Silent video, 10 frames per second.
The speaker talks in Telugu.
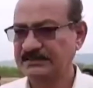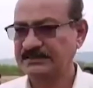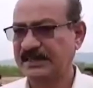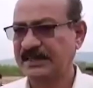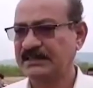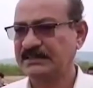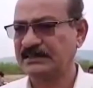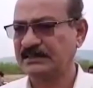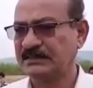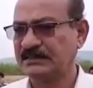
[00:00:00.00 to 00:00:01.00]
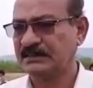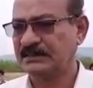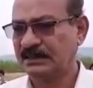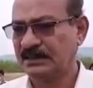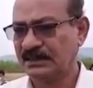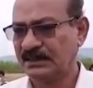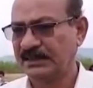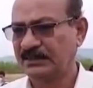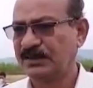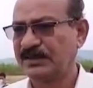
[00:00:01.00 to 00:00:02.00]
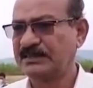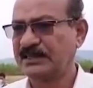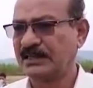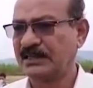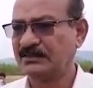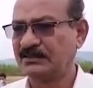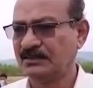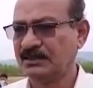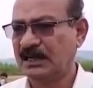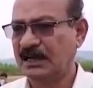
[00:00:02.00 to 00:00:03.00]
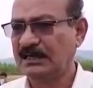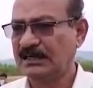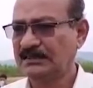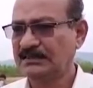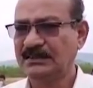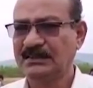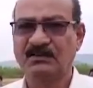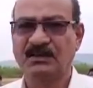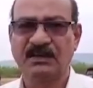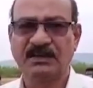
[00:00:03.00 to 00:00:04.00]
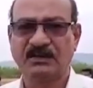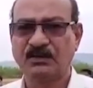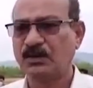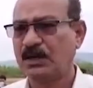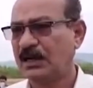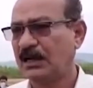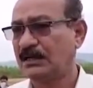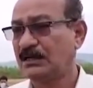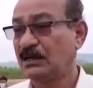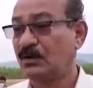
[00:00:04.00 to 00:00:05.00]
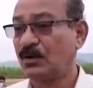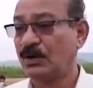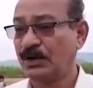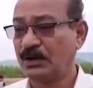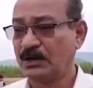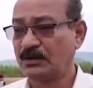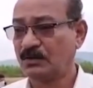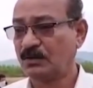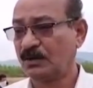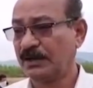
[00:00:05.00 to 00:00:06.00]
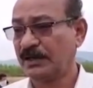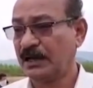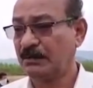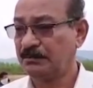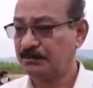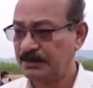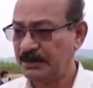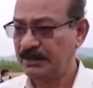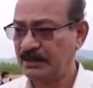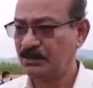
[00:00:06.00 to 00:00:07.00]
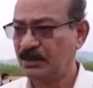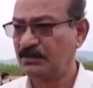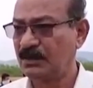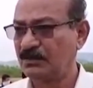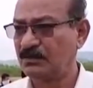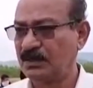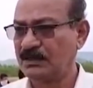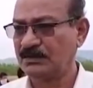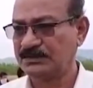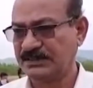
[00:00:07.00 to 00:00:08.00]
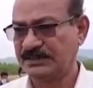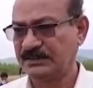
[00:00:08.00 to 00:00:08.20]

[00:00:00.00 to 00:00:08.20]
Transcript: సరైన ఎంక్వైరీ జరగలేదు అనర్హత ఎక్కువగా రెండిళ్ళు కట్టుకొని ఉండి ఆ బిల్డింగ్లు ఉండే వాళ్ళకి కూడా వచ్చాయి